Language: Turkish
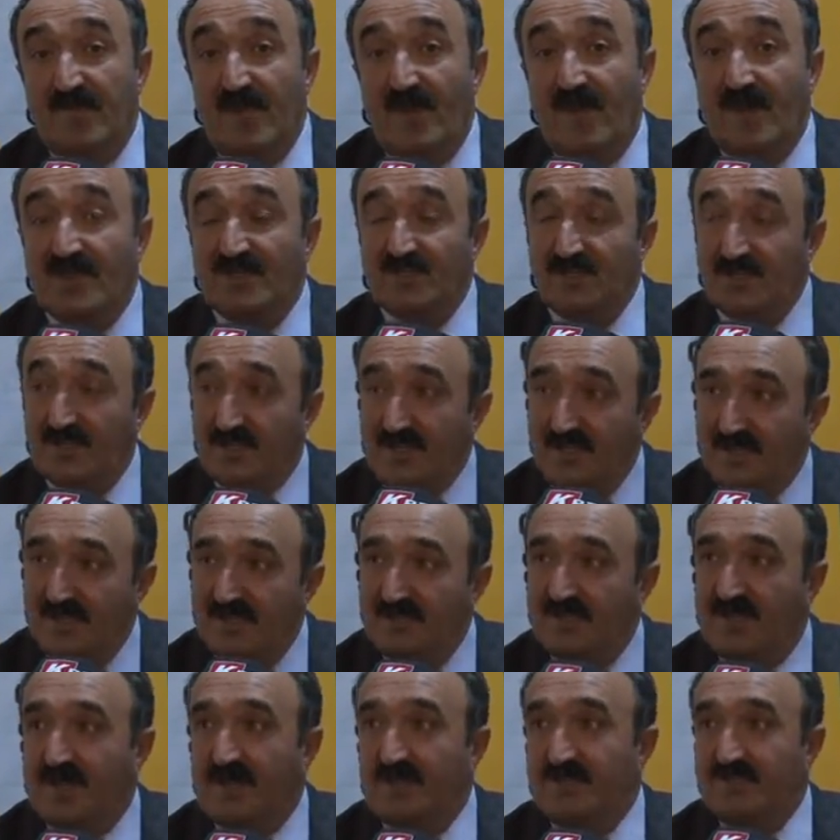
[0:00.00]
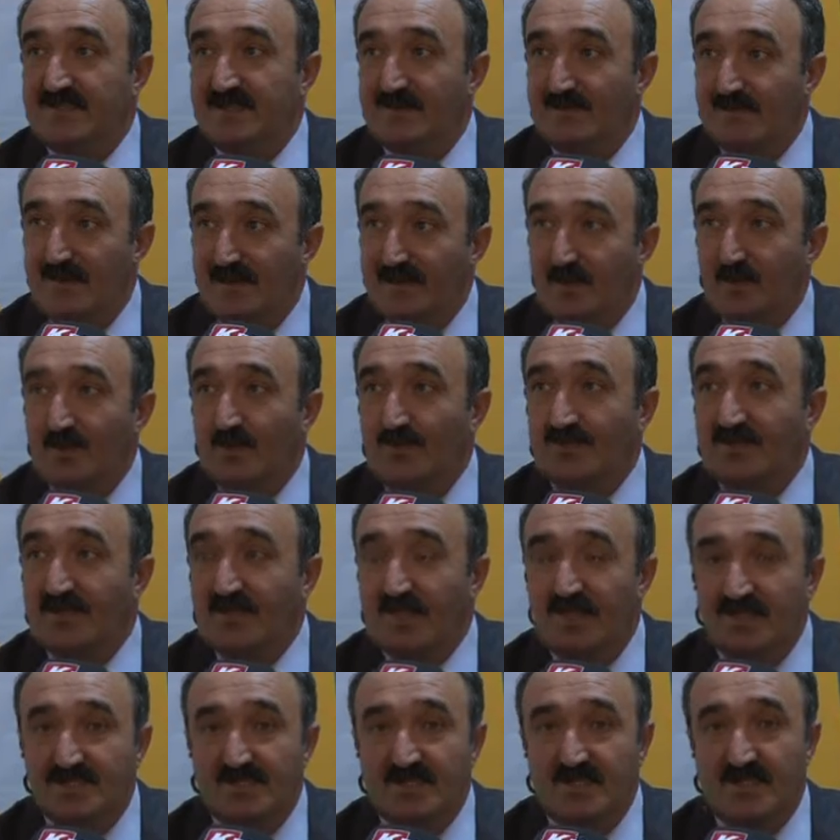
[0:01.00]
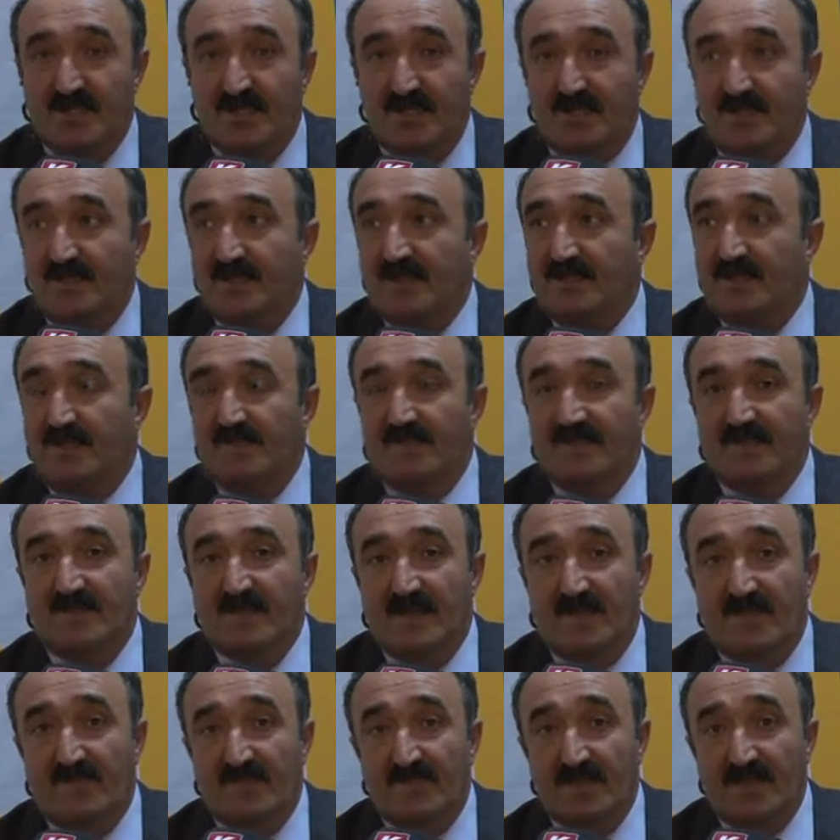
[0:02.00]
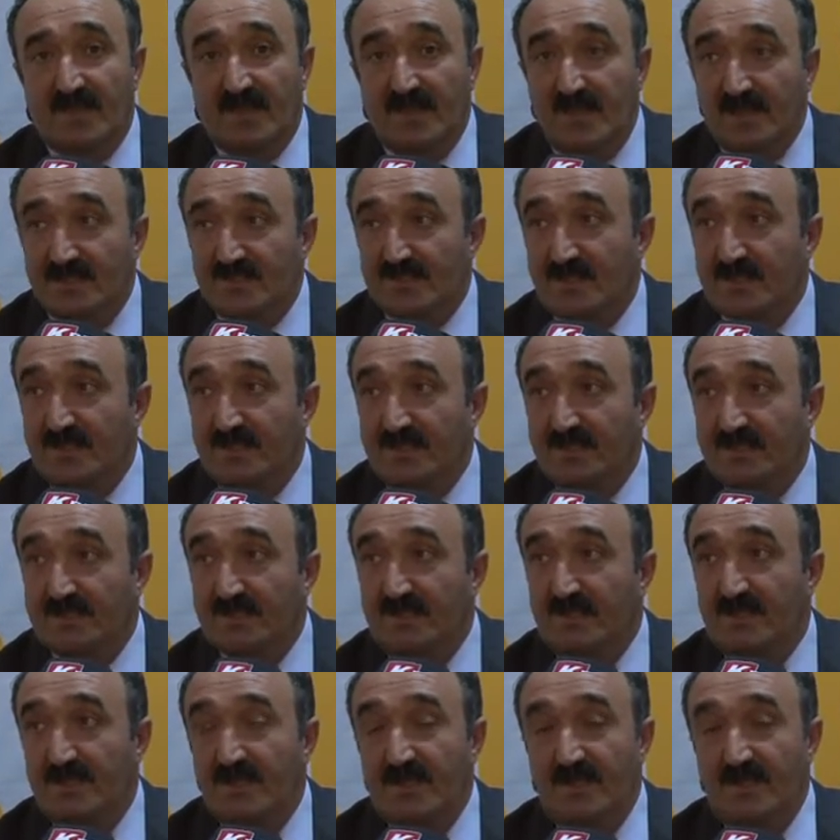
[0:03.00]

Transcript: ve harçlıkları dahil ceplerine koyacak harçlıkları dahi devlet tarafından karşılanır.